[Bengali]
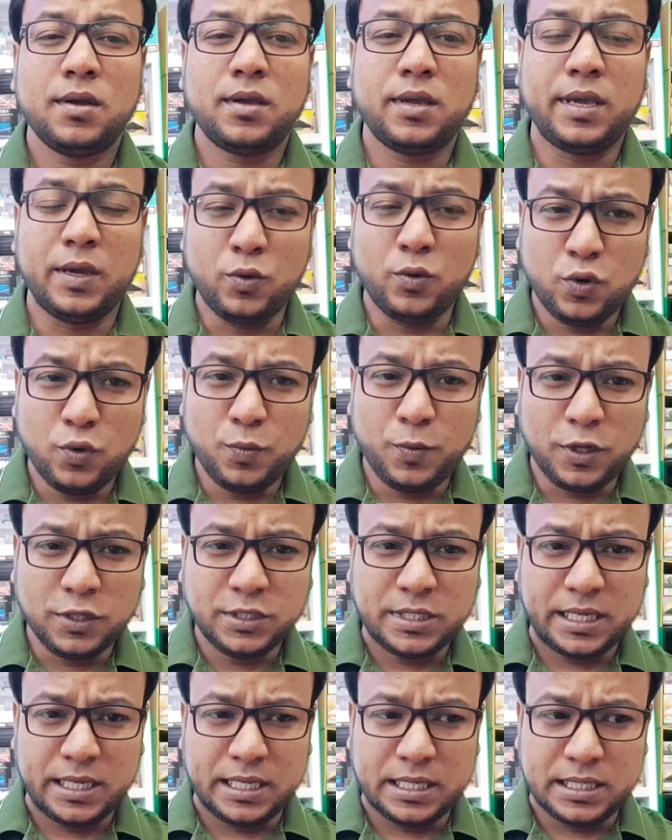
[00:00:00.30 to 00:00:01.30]
কেউ কেউ
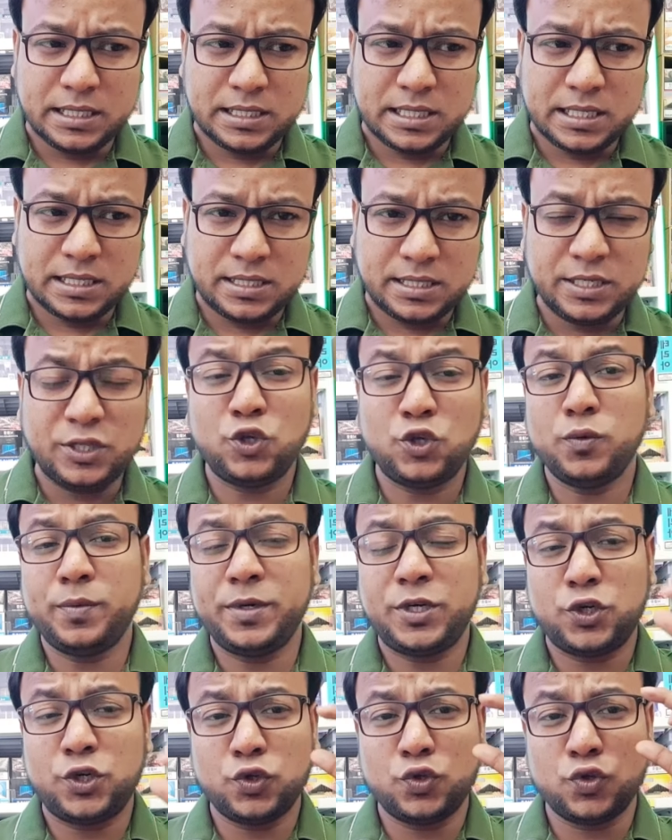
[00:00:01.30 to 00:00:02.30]
বলছেন যে তৃতীয়
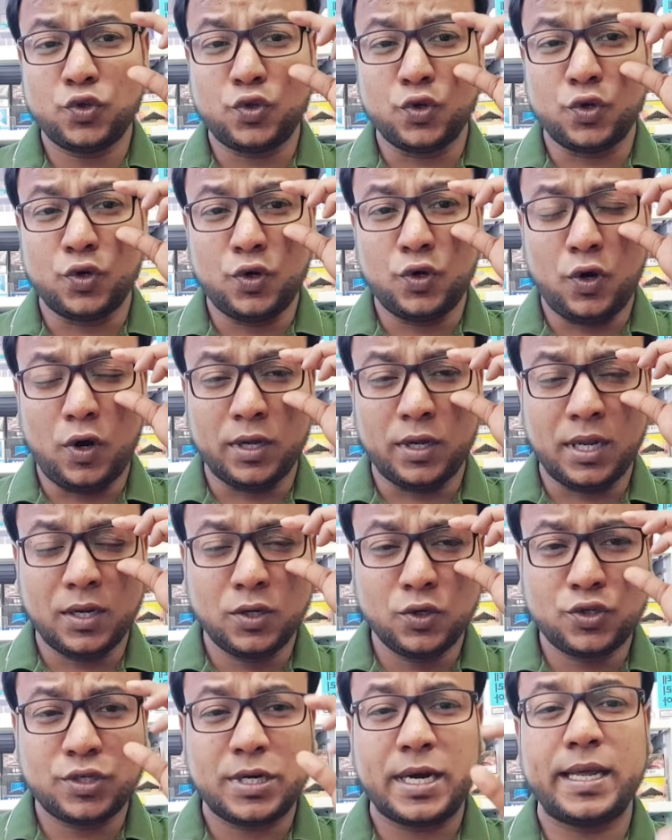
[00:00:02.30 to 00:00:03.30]
বিশ্বযুদ্ধ
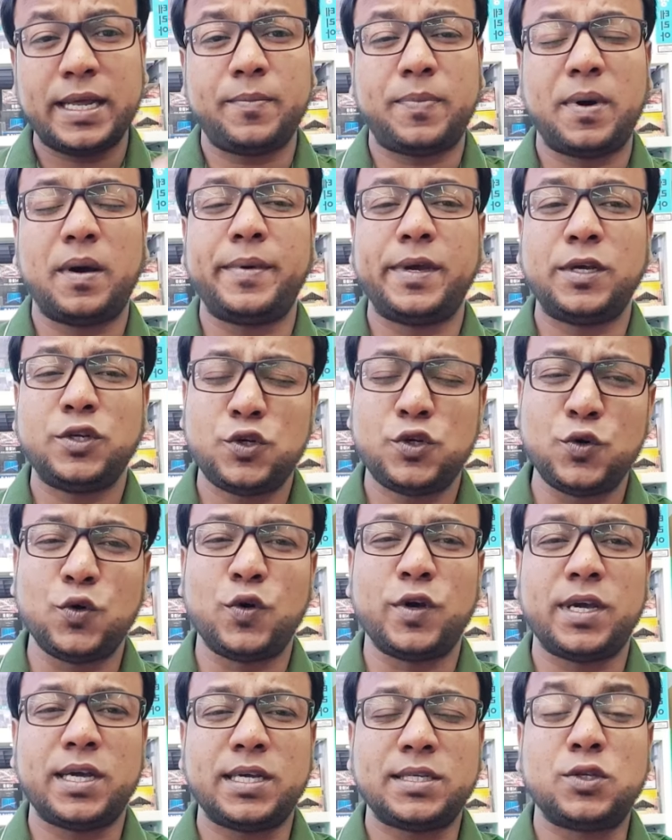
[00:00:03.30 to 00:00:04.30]
অনানুষ্ঠানিকভাবে শুরু
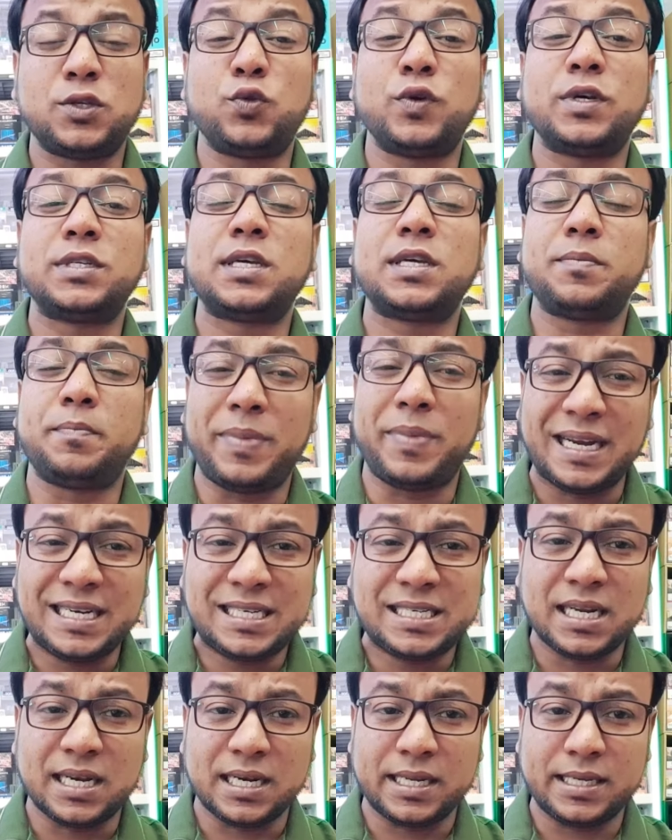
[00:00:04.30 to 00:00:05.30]
হয়ে গেছে দু
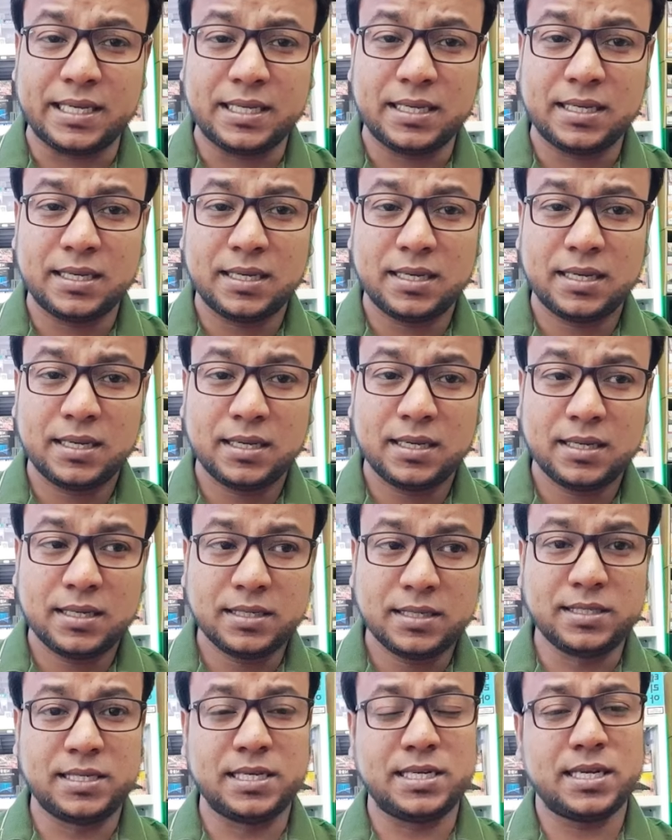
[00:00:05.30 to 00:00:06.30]
সালেই
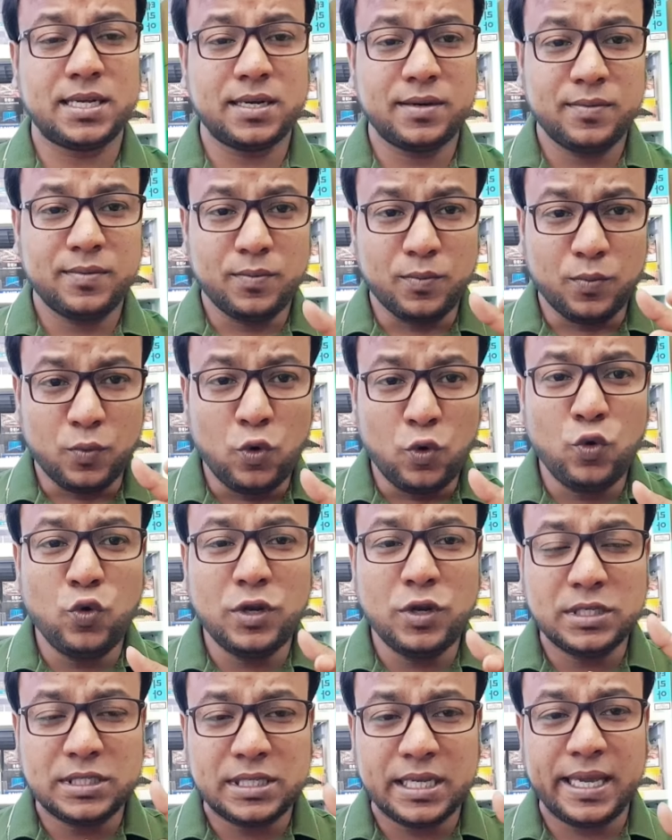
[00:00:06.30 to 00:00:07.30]
যেটার
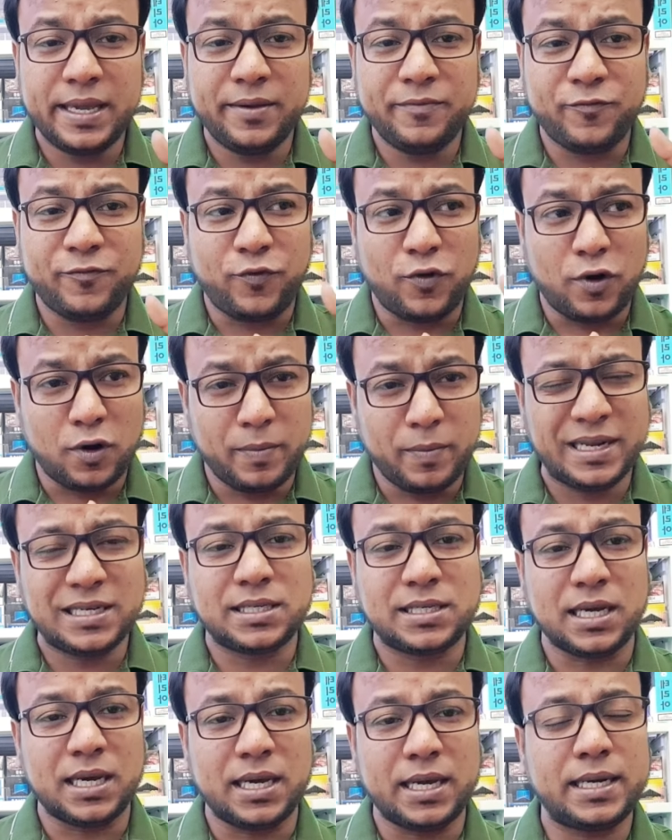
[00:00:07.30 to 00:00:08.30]
মূল যে
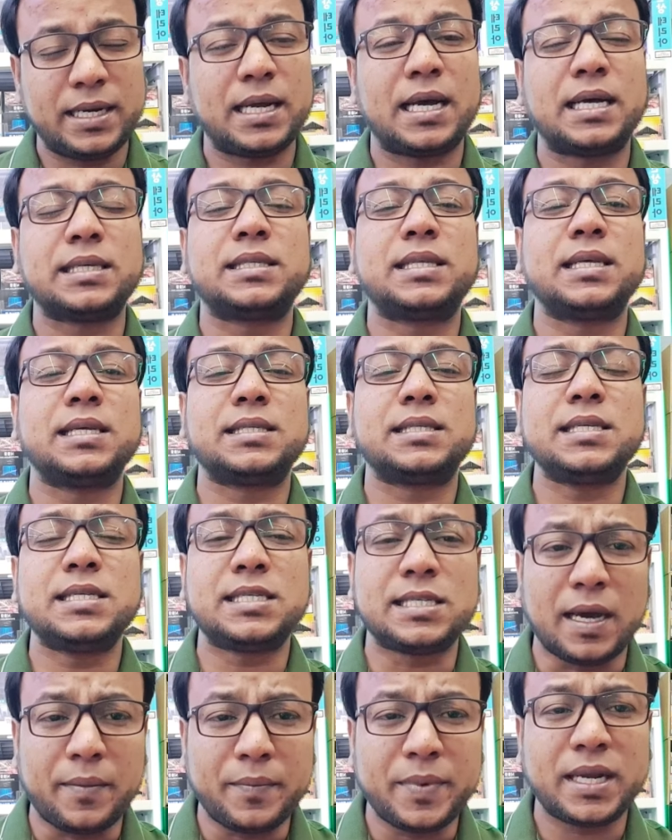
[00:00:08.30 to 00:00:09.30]
ফরম্যাটটা এটা আস্তে আস্তে
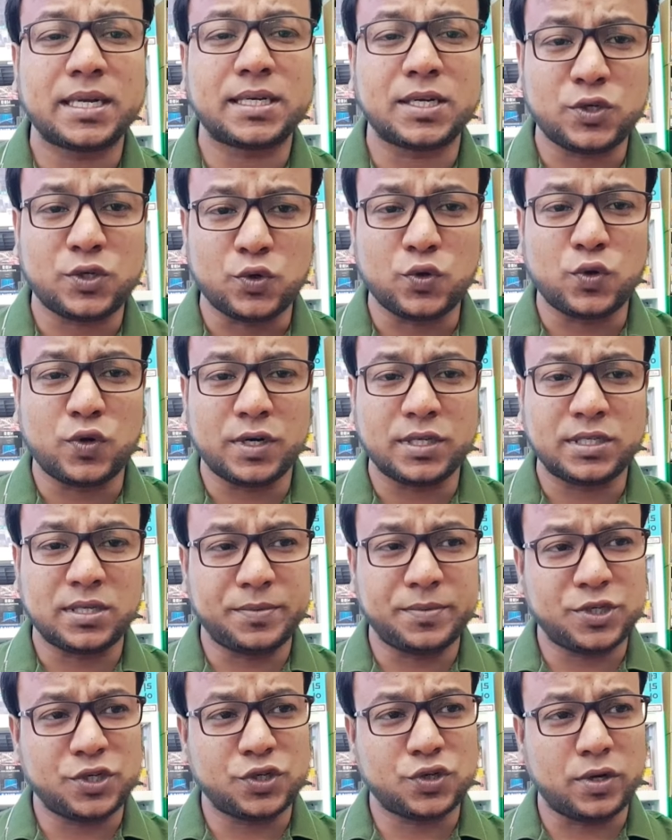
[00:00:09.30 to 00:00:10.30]
সামনে আসা শুরু করেছে
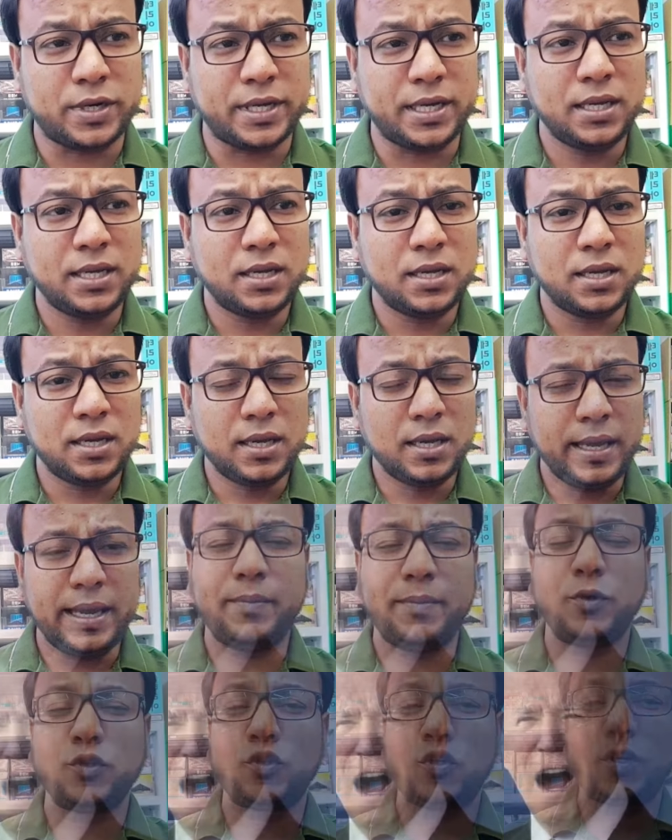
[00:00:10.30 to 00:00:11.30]
বিশেষ করে
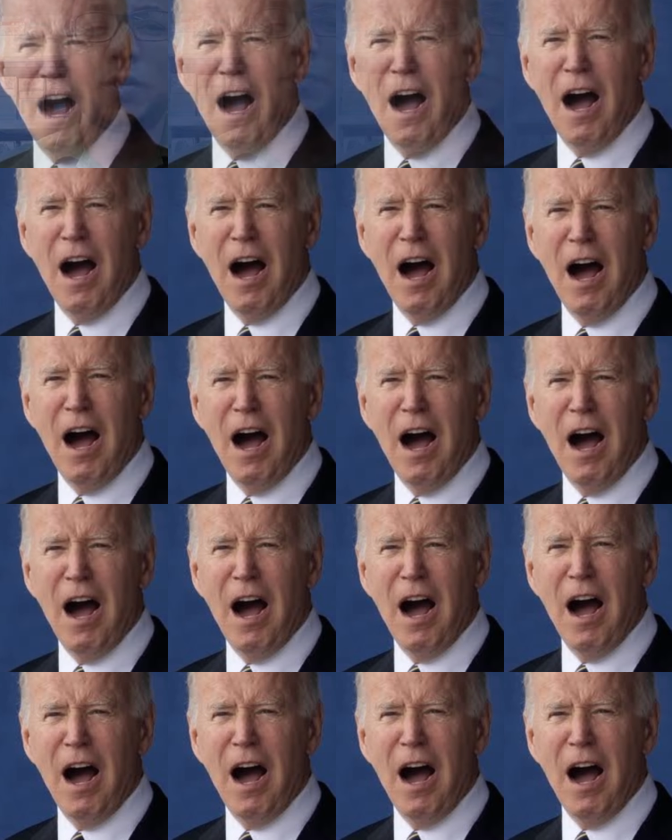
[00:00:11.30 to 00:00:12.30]
এ বছরের প্রথম দিক
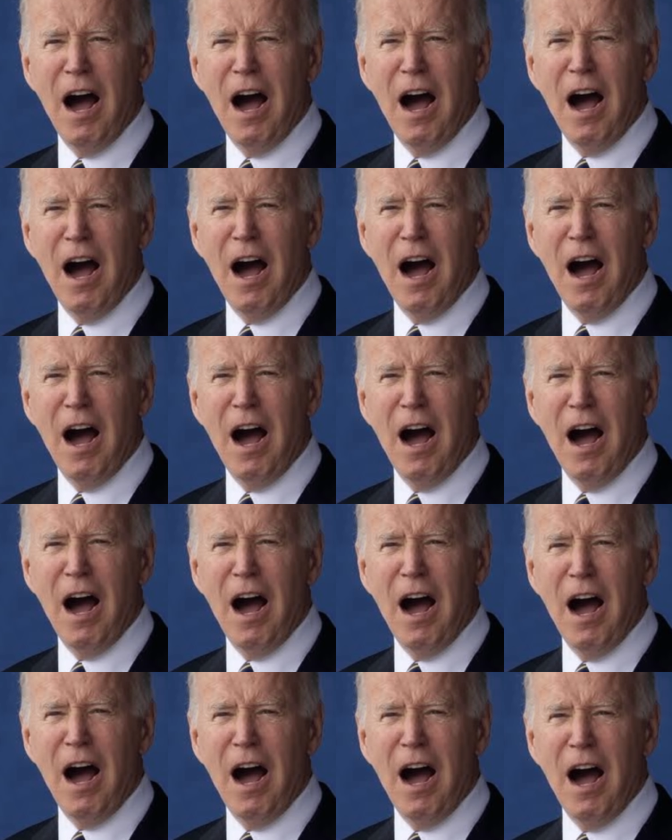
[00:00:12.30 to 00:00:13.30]
থেকে যখন
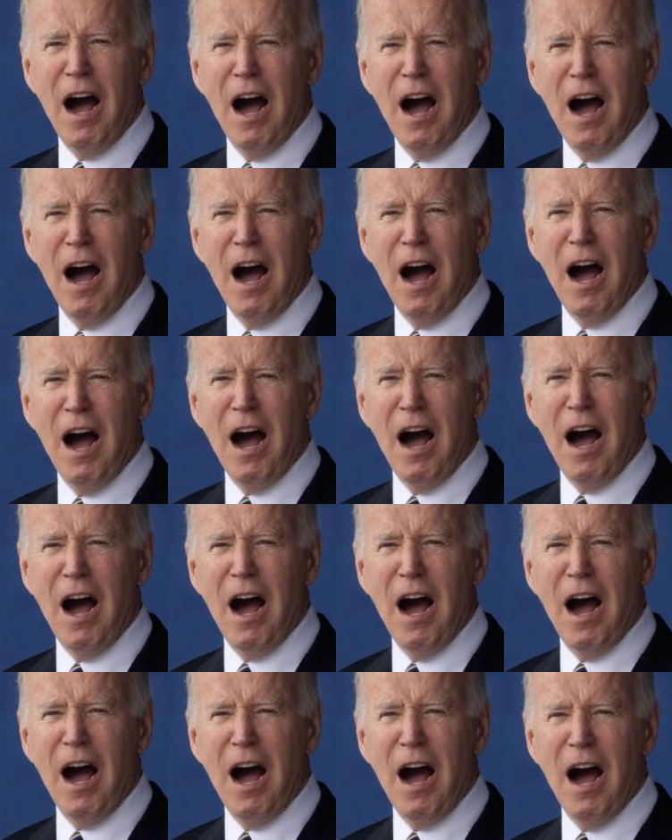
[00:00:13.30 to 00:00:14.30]
ন্যাটো শক্তি
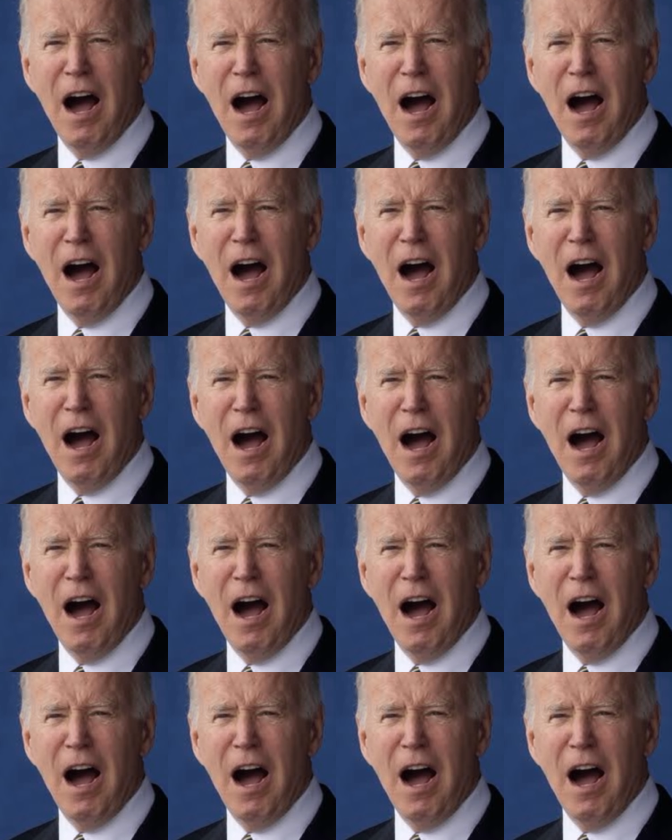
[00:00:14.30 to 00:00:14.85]
এবং ইউরোপীয়